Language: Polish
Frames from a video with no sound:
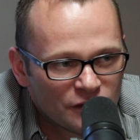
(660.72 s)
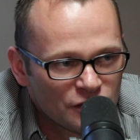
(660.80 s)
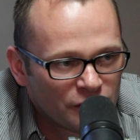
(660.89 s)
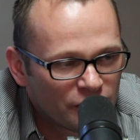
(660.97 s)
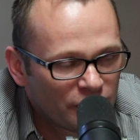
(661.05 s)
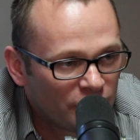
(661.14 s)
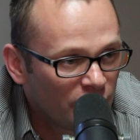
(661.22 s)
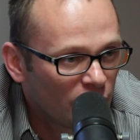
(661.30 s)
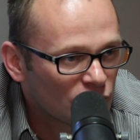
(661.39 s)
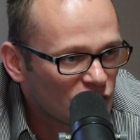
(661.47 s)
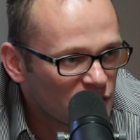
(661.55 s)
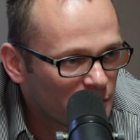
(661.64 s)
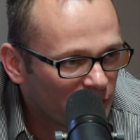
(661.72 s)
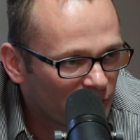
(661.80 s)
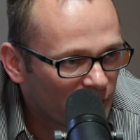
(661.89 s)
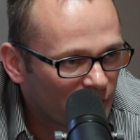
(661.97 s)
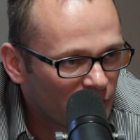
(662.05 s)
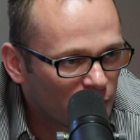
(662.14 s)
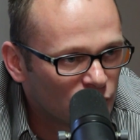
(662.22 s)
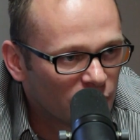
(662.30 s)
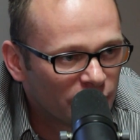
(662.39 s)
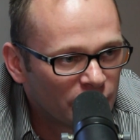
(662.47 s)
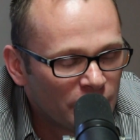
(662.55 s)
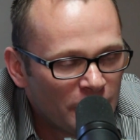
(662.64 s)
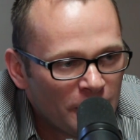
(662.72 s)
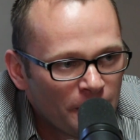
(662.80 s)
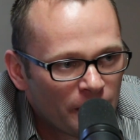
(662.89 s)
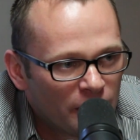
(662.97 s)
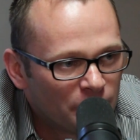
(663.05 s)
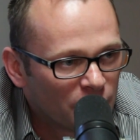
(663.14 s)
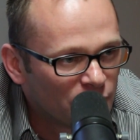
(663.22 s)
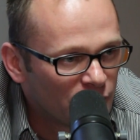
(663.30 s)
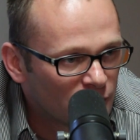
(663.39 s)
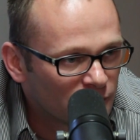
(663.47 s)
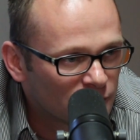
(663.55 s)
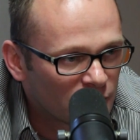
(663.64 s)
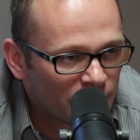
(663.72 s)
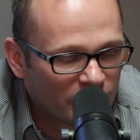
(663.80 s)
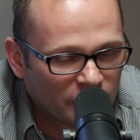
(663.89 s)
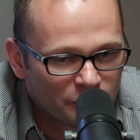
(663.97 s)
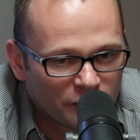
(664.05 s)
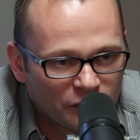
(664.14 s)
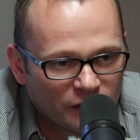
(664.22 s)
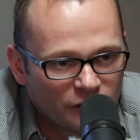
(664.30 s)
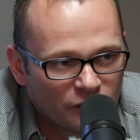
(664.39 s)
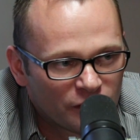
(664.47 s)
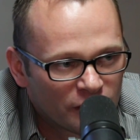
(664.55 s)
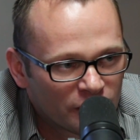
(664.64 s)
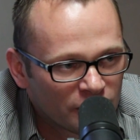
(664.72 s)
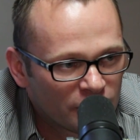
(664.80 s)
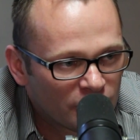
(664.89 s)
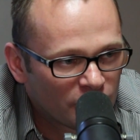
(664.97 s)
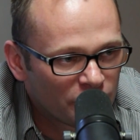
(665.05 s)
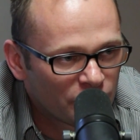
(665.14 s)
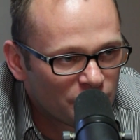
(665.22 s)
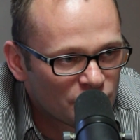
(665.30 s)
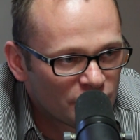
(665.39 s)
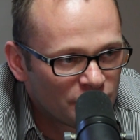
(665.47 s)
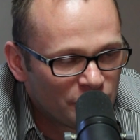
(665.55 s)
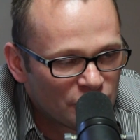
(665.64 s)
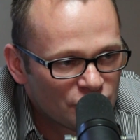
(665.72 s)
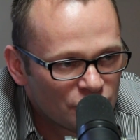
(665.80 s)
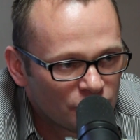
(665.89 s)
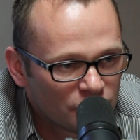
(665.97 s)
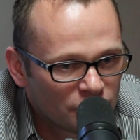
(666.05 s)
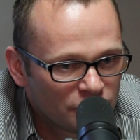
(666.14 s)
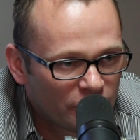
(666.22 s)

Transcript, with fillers: Kaczyński, chociażby w kwestii budowy e, pomników, które mają powstać na krakowskim przedmieściu.